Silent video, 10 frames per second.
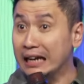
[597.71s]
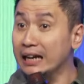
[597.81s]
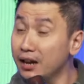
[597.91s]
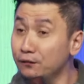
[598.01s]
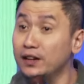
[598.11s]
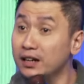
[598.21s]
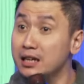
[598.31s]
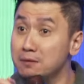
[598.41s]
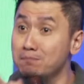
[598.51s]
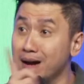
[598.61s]
level
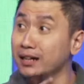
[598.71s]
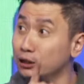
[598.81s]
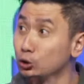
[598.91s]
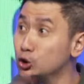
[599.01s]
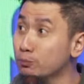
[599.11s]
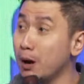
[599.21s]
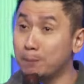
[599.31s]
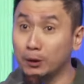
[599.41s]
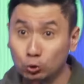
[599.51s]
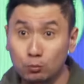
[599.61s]
iman itu cuma
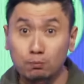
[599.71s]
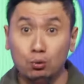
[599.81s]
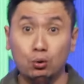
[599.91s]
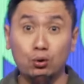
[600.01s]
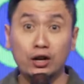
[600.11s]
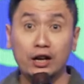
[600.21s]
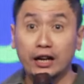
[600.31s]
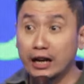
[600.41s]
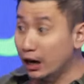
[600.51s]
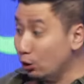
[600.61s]
bertumbuh
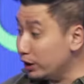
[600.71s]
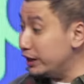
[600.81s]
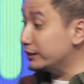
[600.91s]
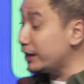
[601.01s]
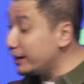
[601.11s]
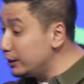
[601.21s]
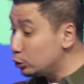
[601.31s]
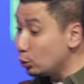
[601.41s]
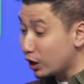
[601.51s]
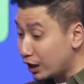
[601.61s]
kalau kita
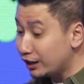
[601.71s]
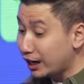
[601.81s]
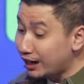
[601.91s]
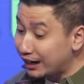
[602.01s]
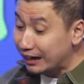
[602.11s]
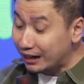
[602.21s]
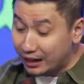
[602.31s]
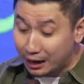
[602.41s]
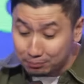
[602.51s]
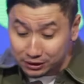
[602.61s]
itu kenal
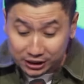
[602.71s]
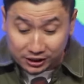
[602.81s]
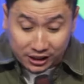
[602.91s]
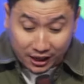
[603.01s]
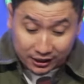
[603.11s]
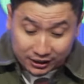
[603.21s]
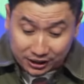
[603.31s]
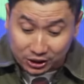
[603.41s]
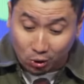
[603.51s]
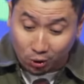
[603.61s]
rekam jejak
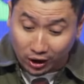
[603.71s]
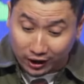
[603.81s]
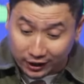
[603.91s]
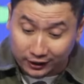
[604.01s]
seseorang